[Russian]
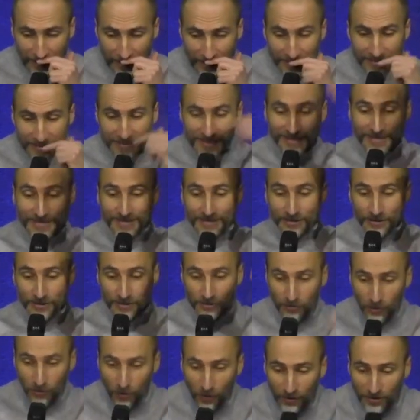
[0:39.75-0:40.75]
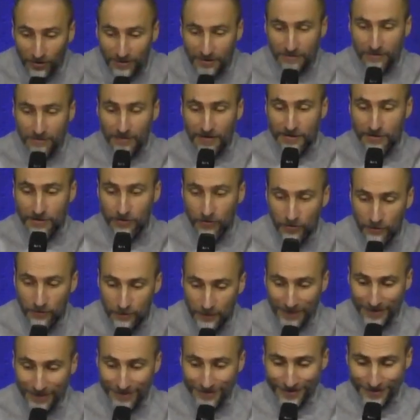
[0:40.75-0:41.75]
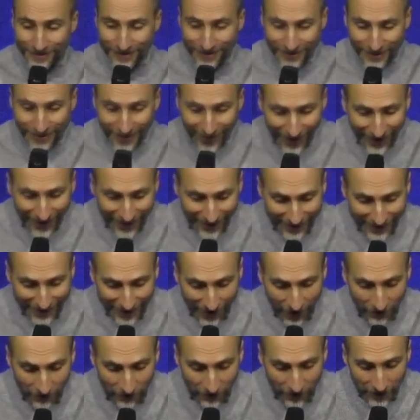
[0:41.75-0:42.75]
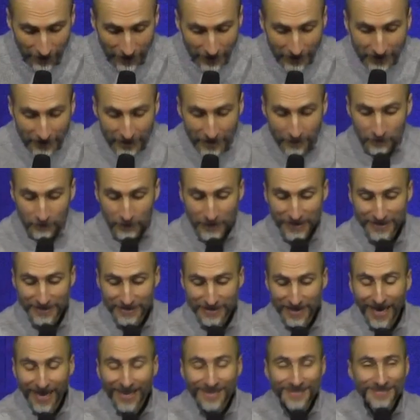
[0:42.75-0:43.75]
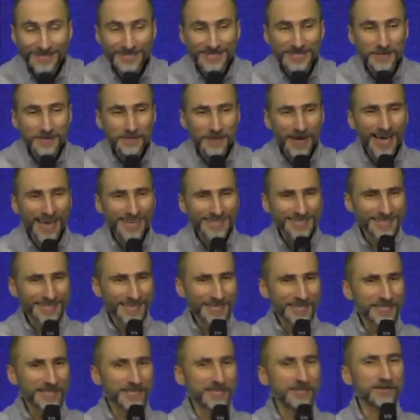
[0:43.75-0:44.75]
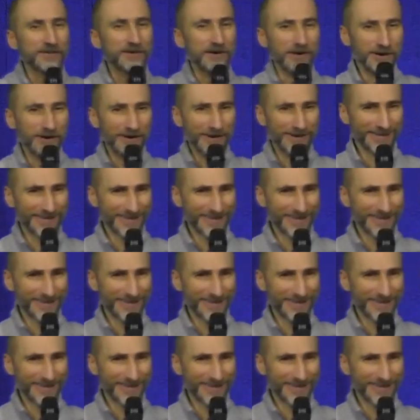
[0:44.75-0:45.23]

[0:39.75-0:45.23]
Христос возлюбил церковь и предал себя за нее.